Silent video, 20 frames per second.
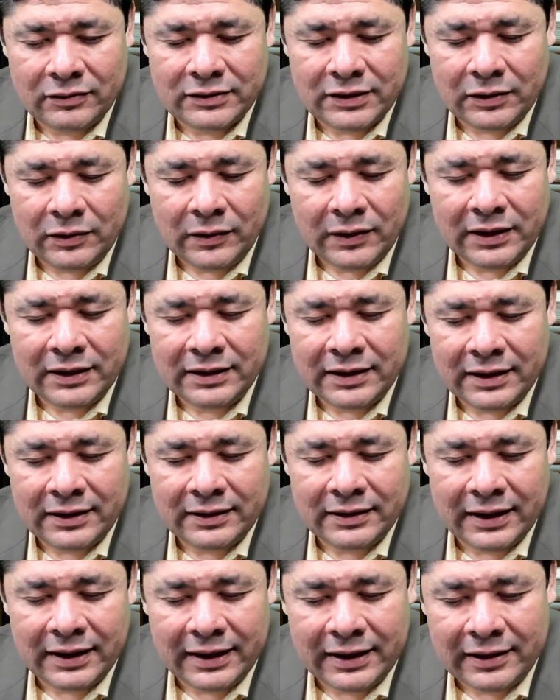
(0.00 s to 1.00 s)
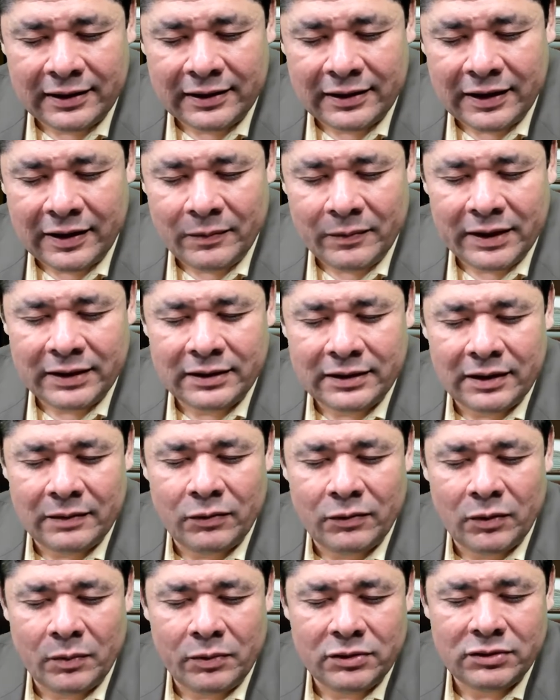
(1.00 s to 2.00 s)
nos ayude a entender realmente el
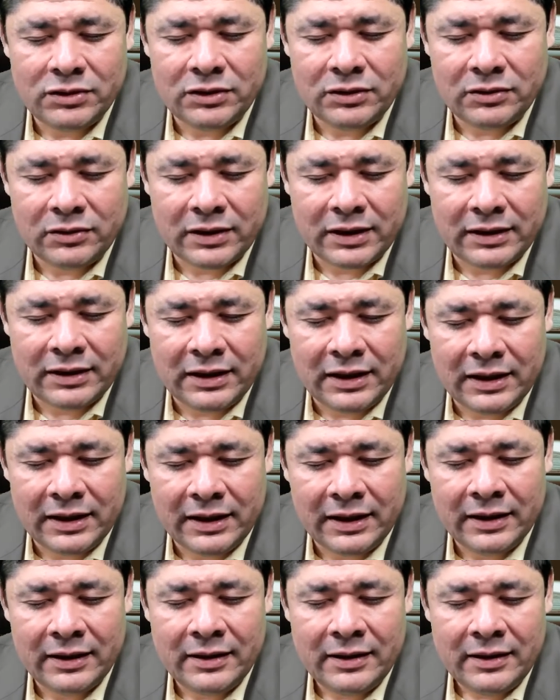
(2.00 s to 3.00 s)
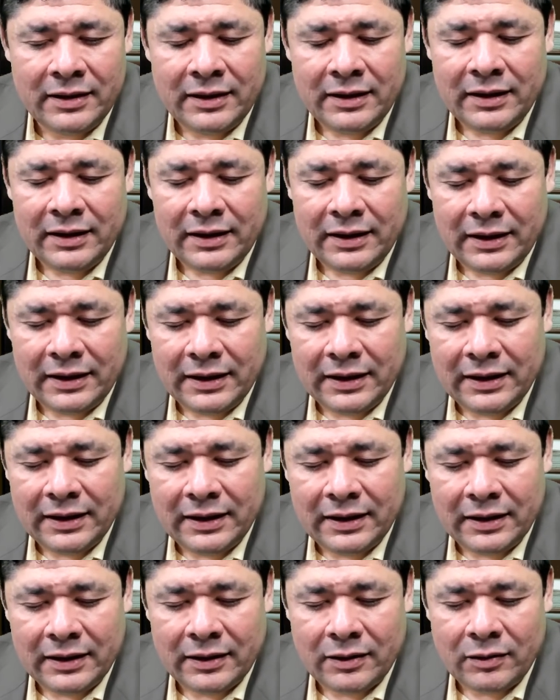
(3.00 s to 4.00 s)
propósito que tiene
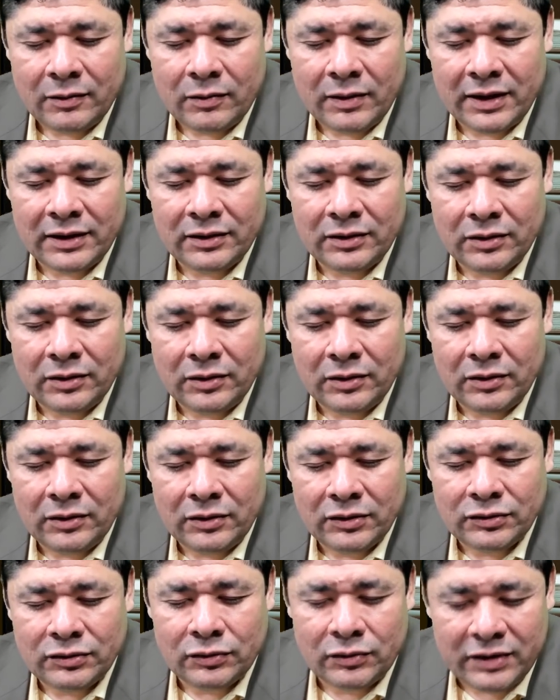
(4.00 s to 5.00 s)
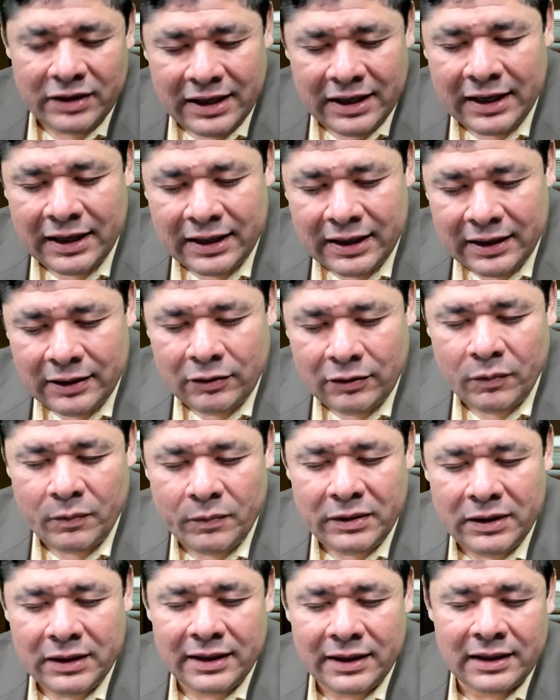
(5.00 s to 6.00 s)
eh, cuando nos sugiere, nos
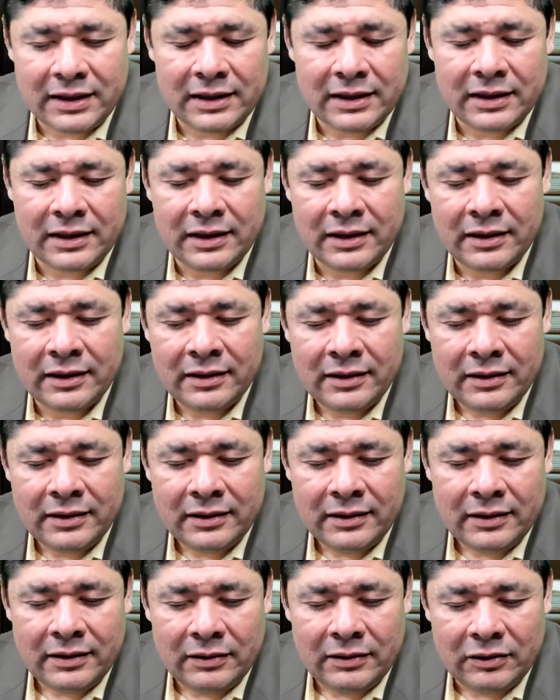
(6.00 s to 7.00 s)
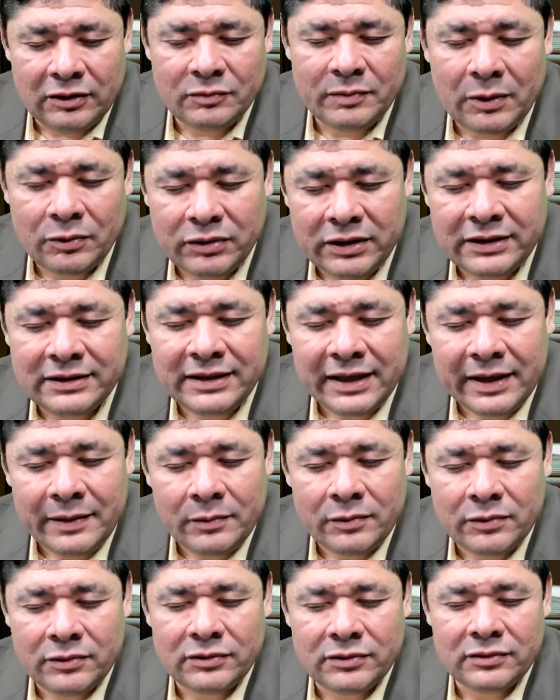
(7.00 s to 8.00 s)
pide que nos
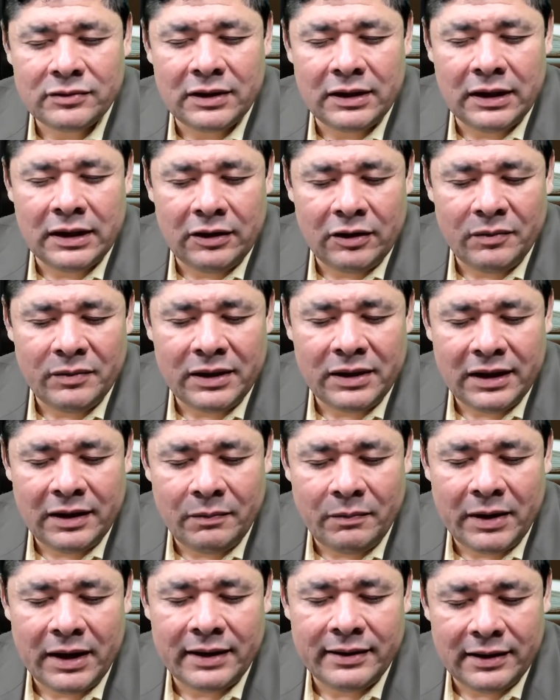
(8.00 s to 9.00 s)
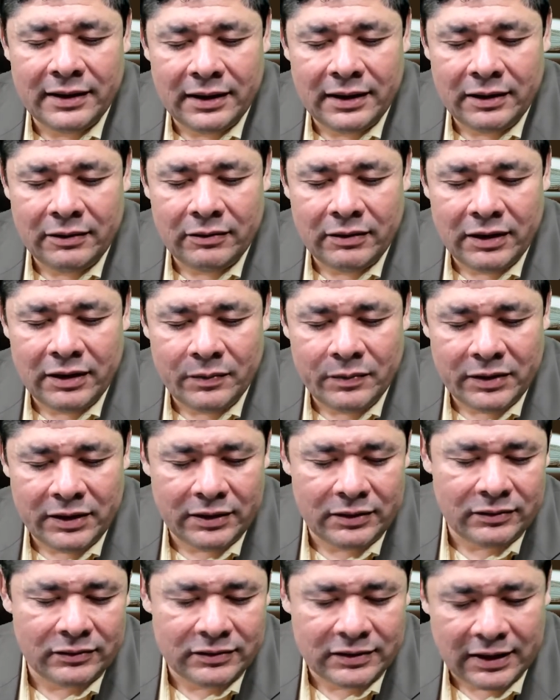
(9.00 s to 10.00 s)
bauticemos en el nombre del Padre, el Hijo y el
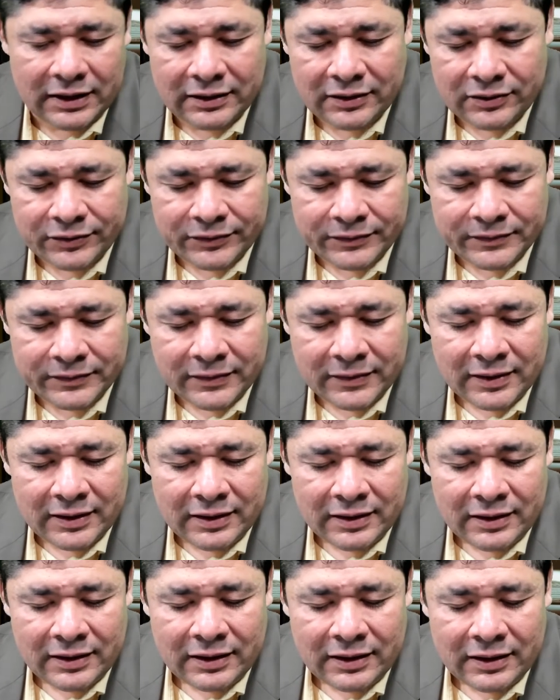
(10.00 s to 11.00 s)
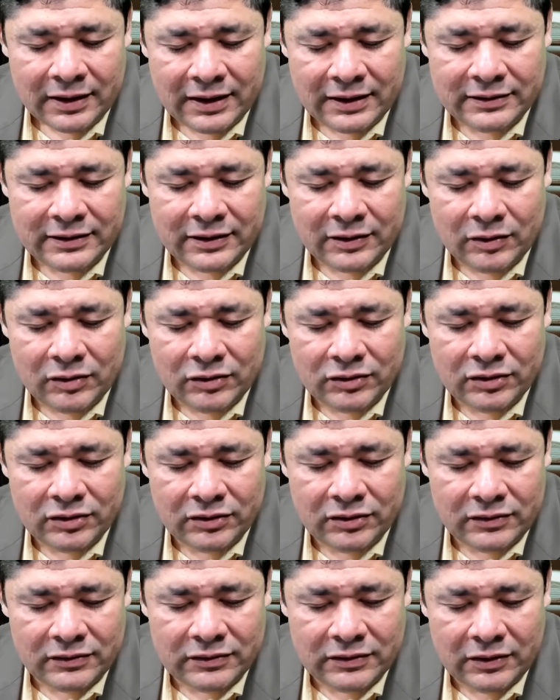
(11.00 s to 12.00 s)
Espíritu Santo. Quédese con
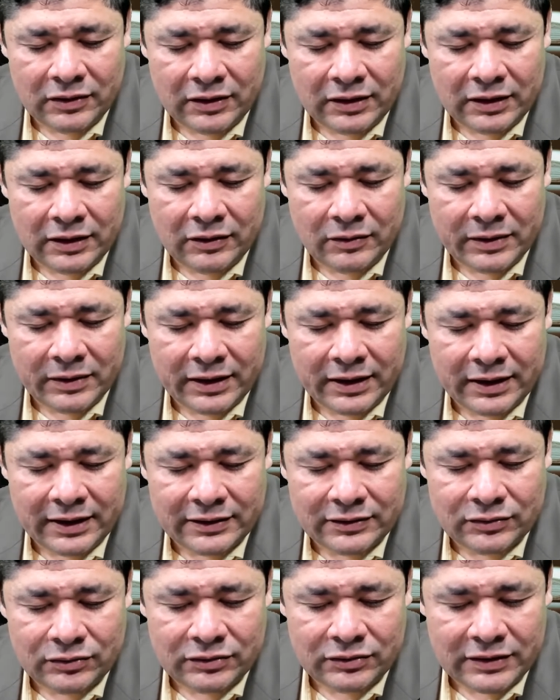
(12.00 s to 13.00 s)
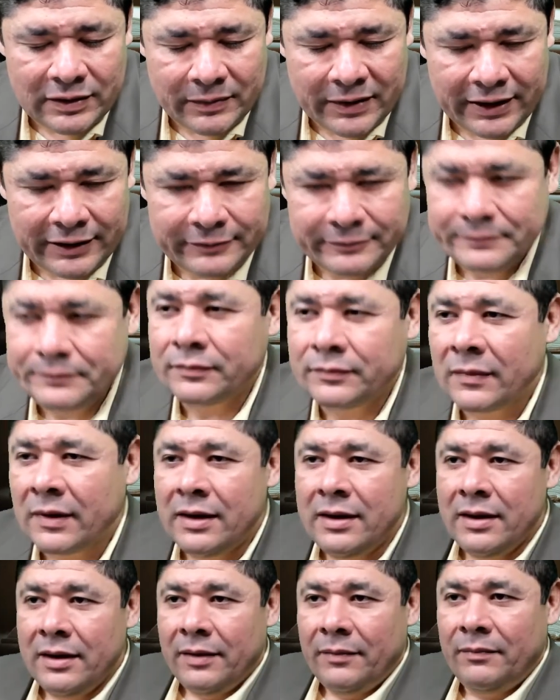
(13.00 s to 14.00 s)
nosotros, Señor, en el nombre de Jesús. Amén.
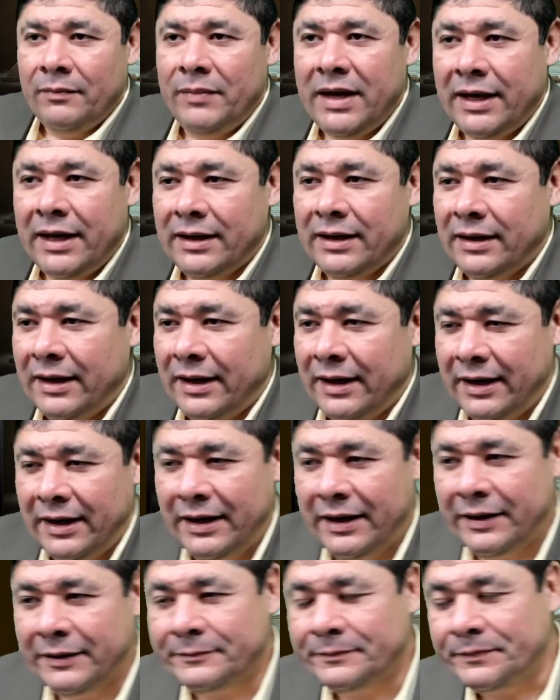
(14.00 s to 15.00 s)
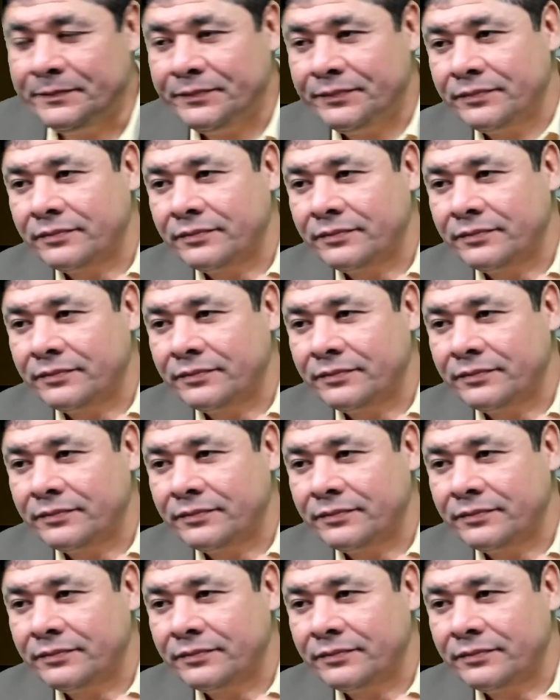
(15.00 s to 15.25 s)
Bien, eh,